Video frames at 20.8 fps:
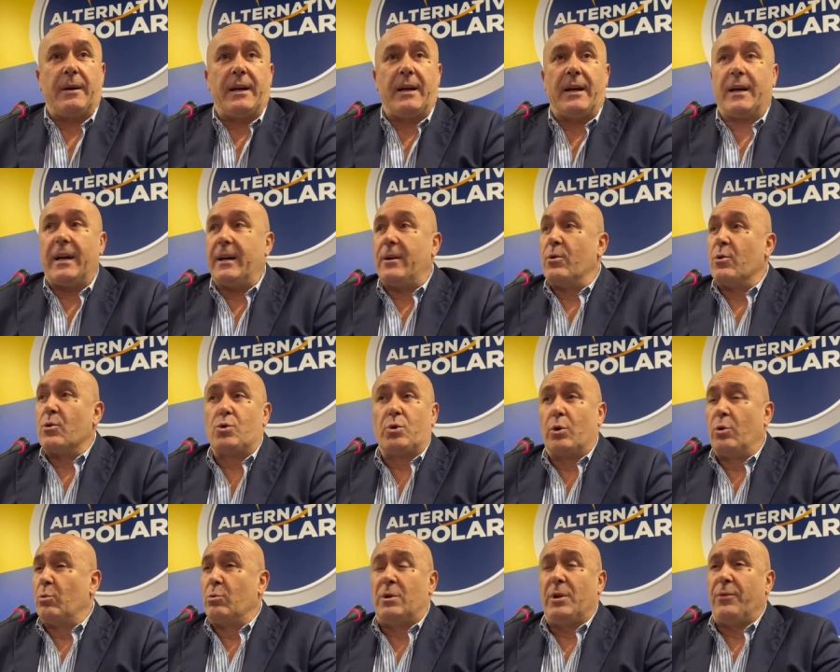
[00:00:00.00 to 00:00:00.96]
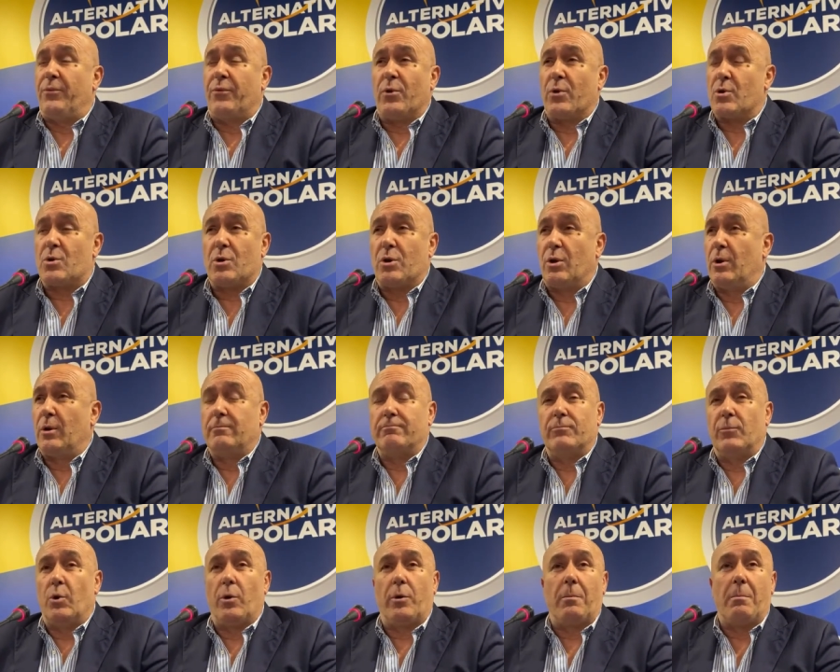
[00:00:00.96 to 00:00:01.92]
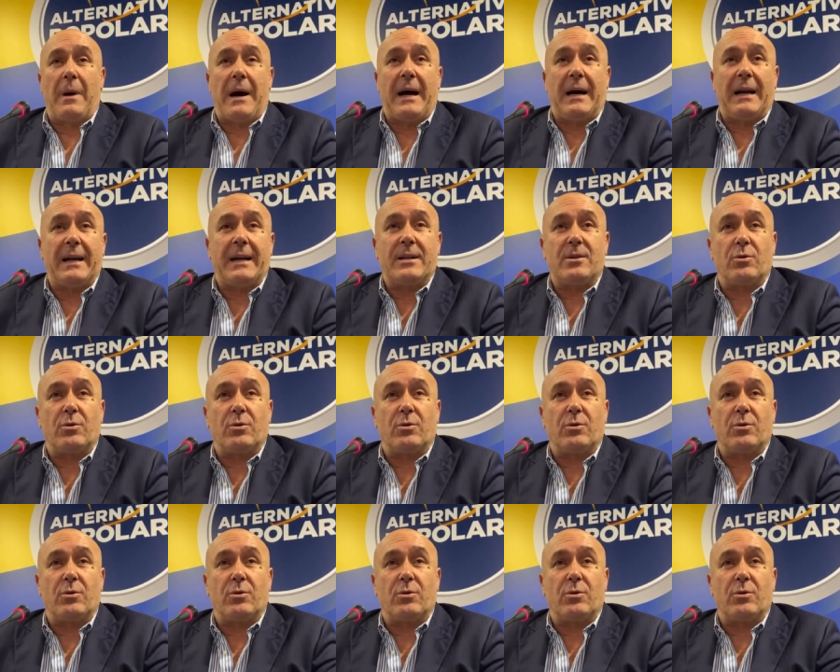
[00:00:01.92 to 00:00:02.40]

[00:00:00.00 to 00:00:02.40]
e non sono un tifoso normale,